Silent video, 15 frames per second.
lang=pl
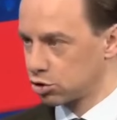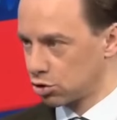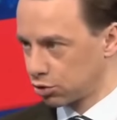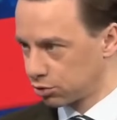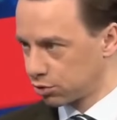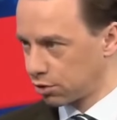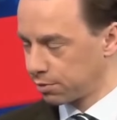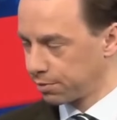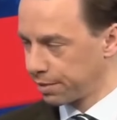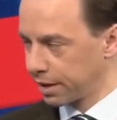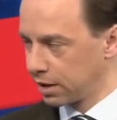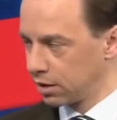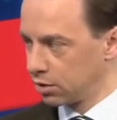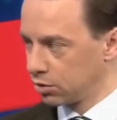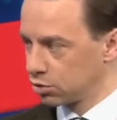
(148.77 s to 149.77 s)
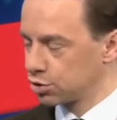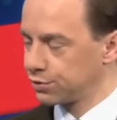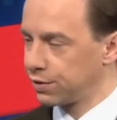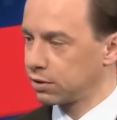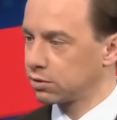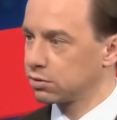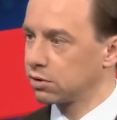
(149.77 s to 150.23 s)
rządom,
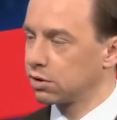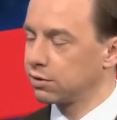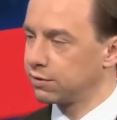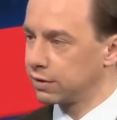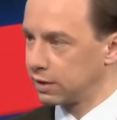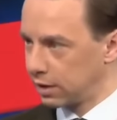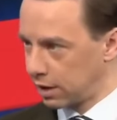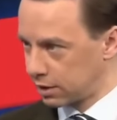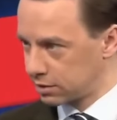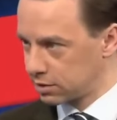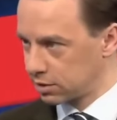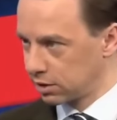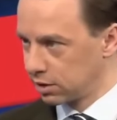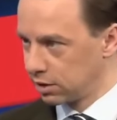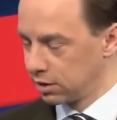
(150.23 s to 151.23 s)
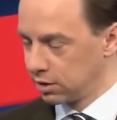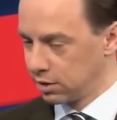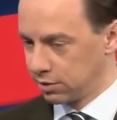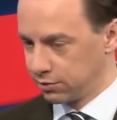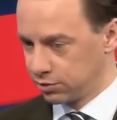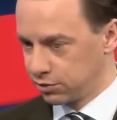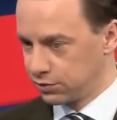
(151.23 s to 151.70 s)
używają go do inwigilacji.
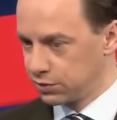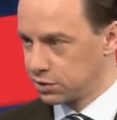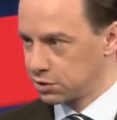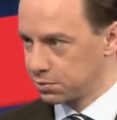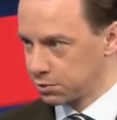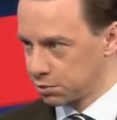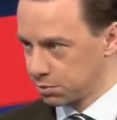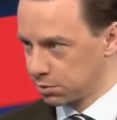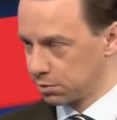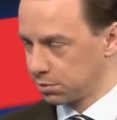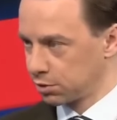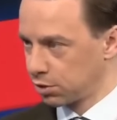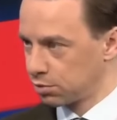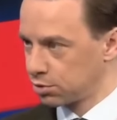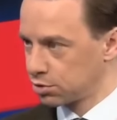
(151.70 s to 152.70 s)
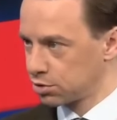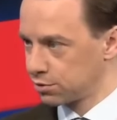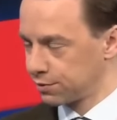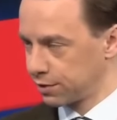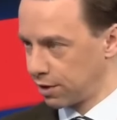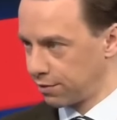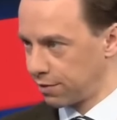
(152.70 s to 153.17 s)
W oczywisty sposób, gdyby komuś
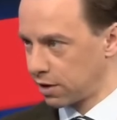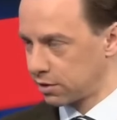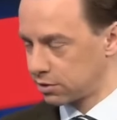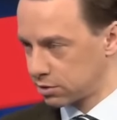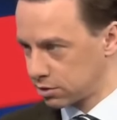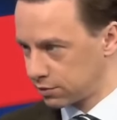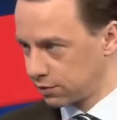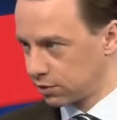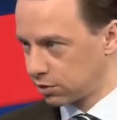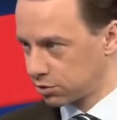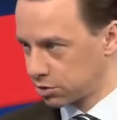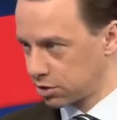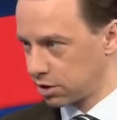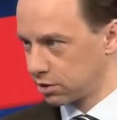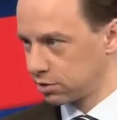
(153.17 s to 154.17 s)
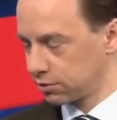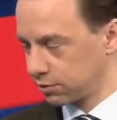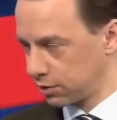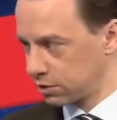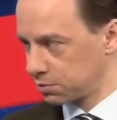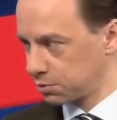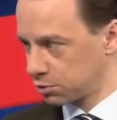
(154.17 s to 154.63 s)
coś wygrywali, co jest widoczne, to
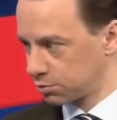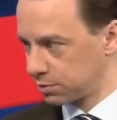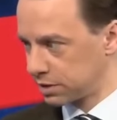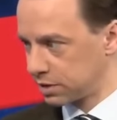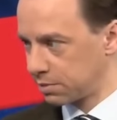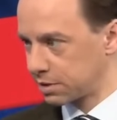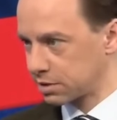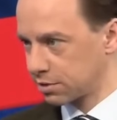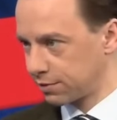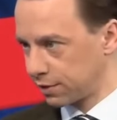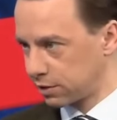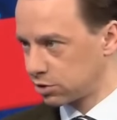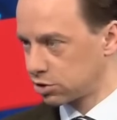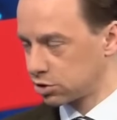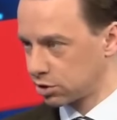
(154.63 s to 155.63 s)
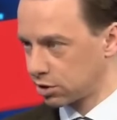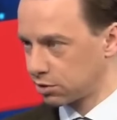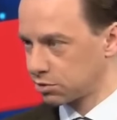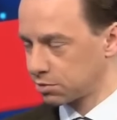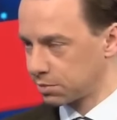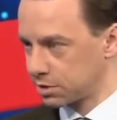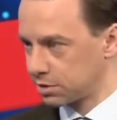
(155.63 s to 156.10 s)
w ten sposób by zdemaskowali się, że ta
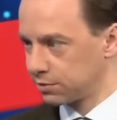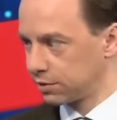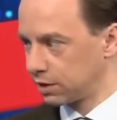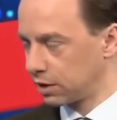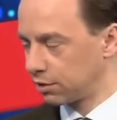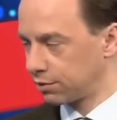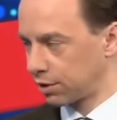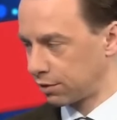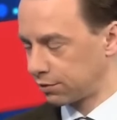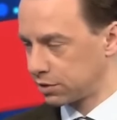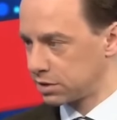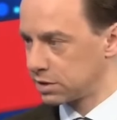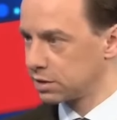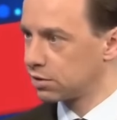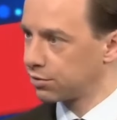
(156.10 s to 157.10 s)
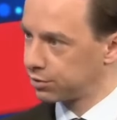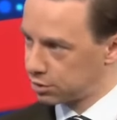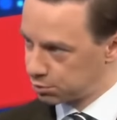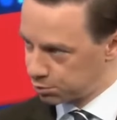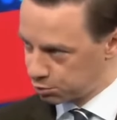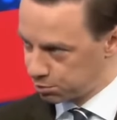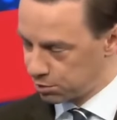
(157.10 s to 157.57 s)
osoba jest inwigilowana, więc nikt go w
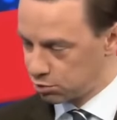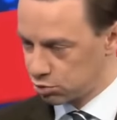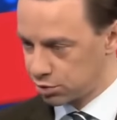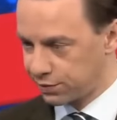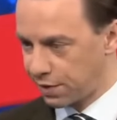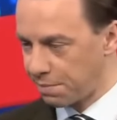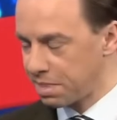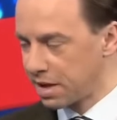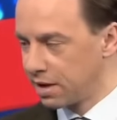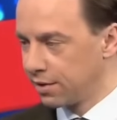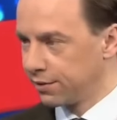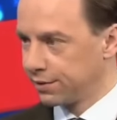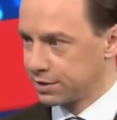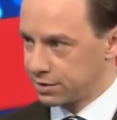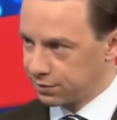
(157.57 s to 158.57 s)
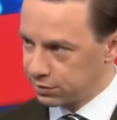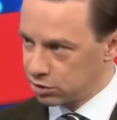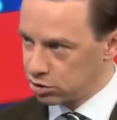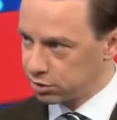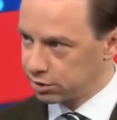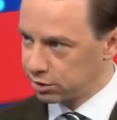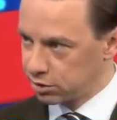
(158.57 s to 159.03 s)
ten sposób nie używa. Więc nawet
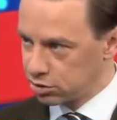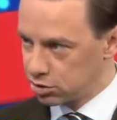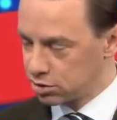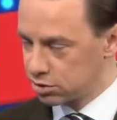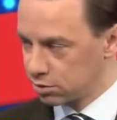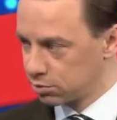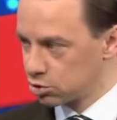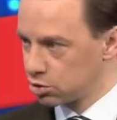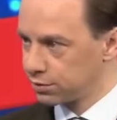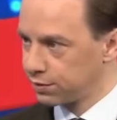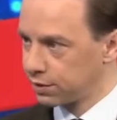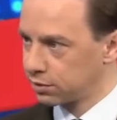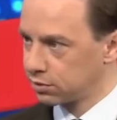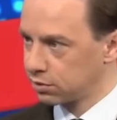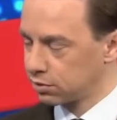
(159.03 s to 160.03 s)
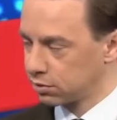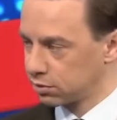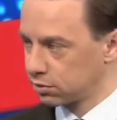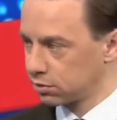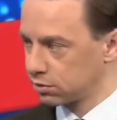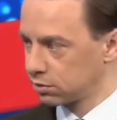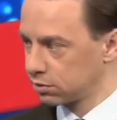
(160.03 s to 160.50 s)
jeżeli technicznie jest to możliwe,
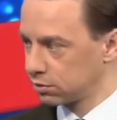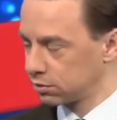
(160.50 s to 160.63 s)
to